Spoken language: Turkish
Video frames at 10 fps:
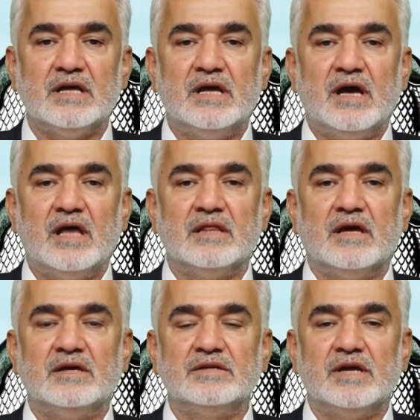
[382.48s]

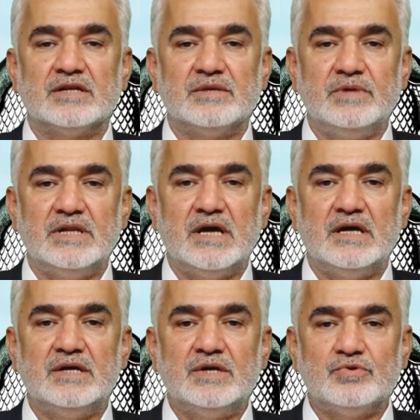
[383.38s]
Allah'ın
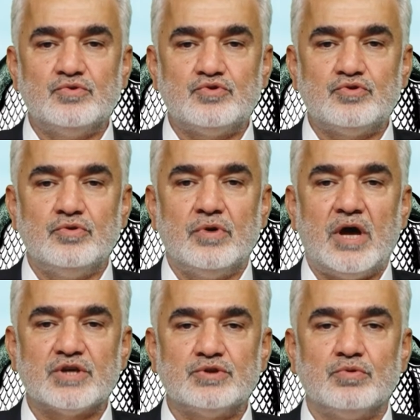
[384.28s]
yardımıyla güçlü,
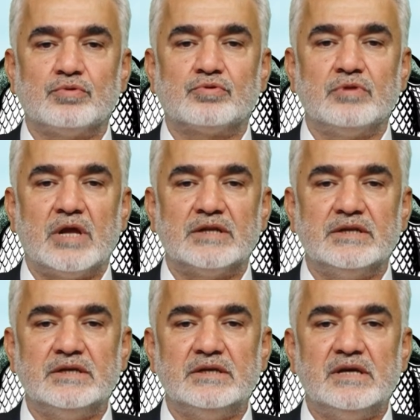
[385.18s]
haçlı
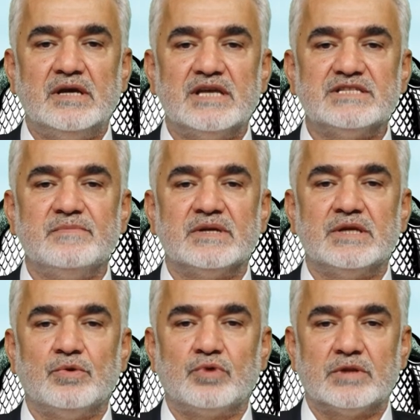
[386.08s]
olurlarını hezimete
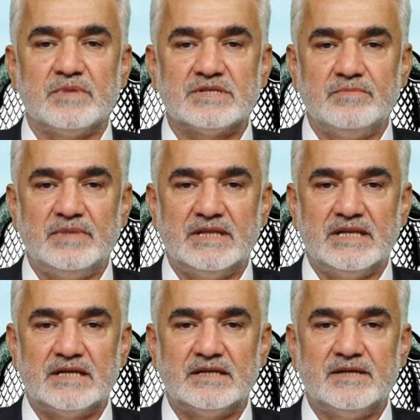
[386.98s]
uğratmasını
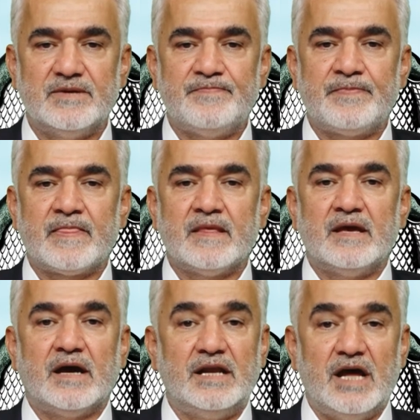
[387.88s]
bildiler.
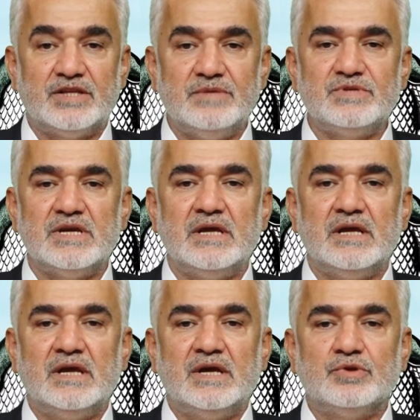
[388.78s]
Kanaatimce
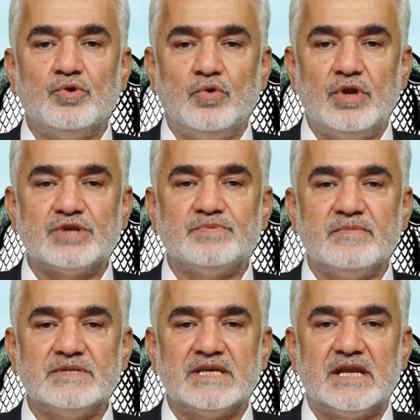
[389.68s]

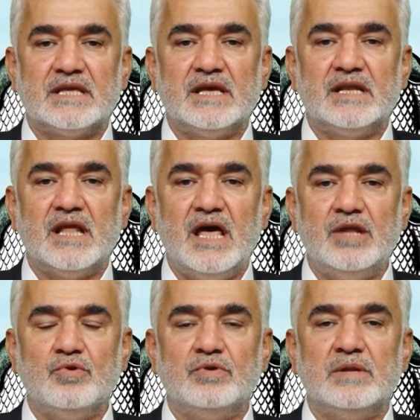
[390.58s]
yoğunlaşmamız gereken
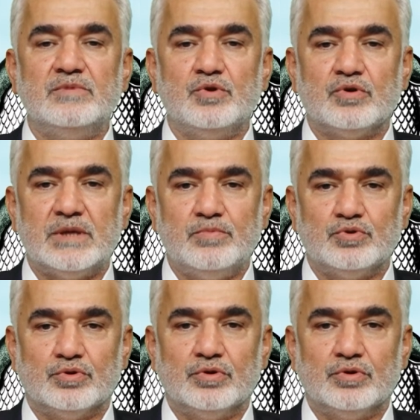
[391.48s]
en önemli nokta budur.